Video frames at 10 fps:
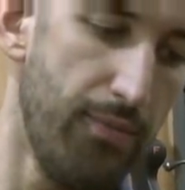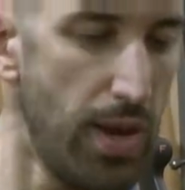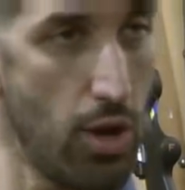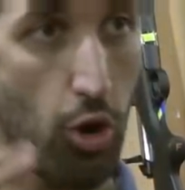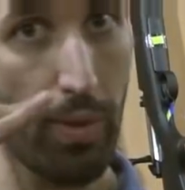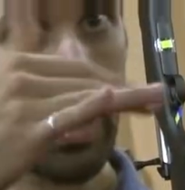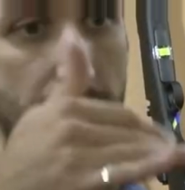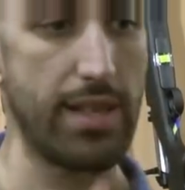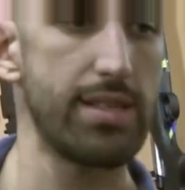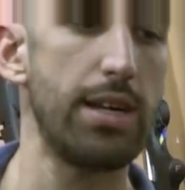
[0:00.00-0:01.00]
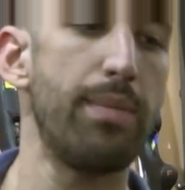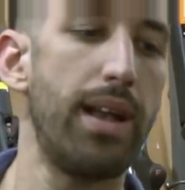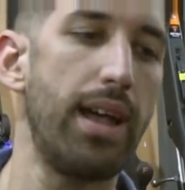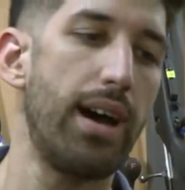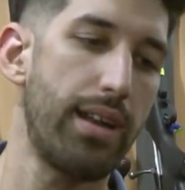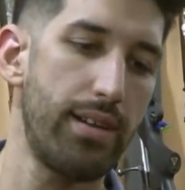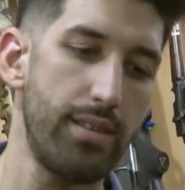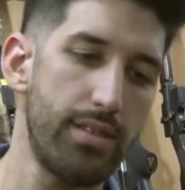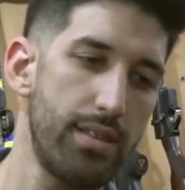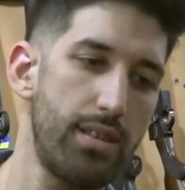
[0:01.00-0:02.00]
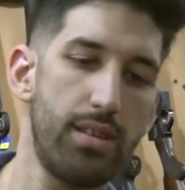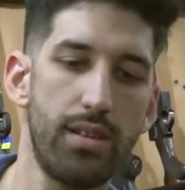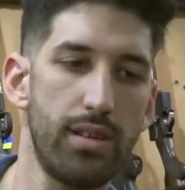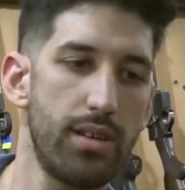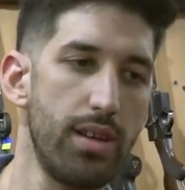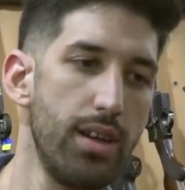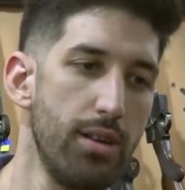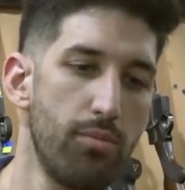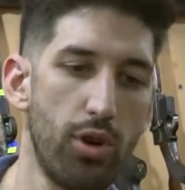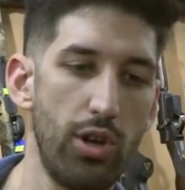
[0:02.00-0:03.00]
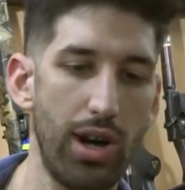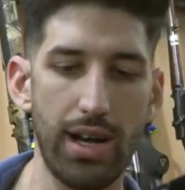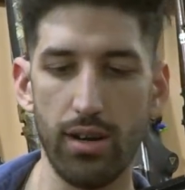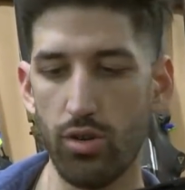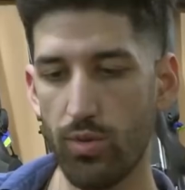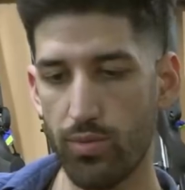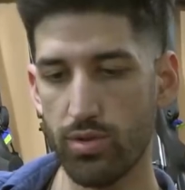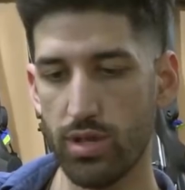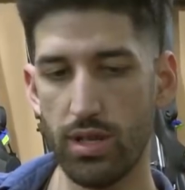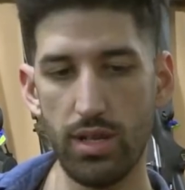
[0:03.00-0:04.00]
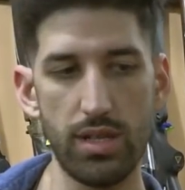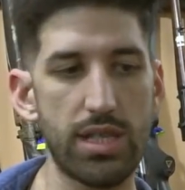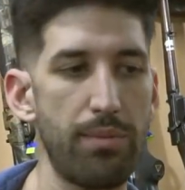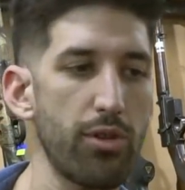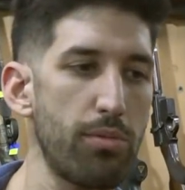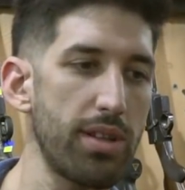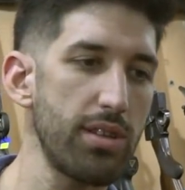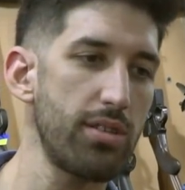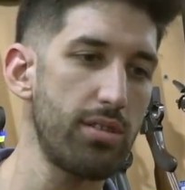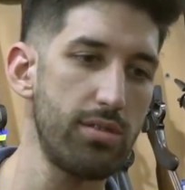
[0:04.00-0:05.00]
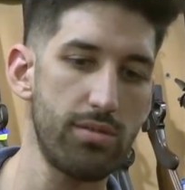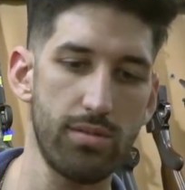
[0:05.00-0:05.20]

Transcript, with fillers: frío para distancias más largas, etc. Modelo Argo, el fusil semiautomático,